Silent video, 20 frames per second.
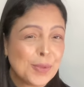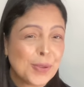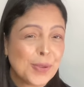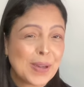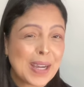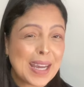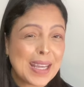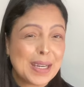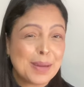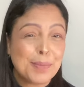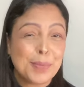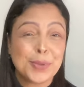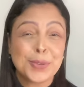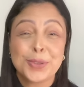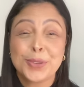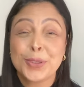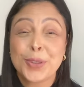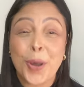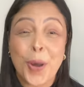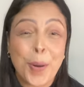com garimpo
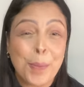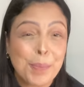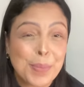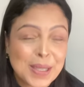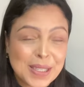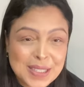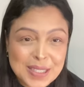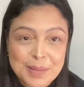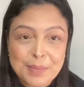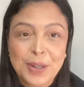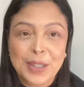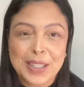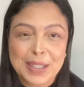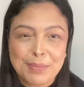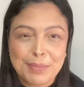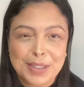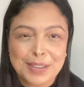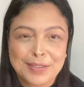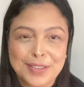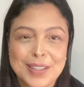topíssimo aqui
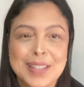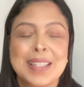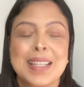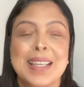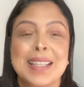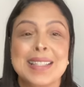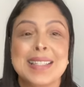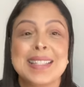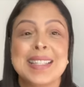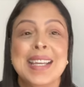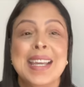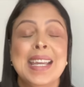para vocês.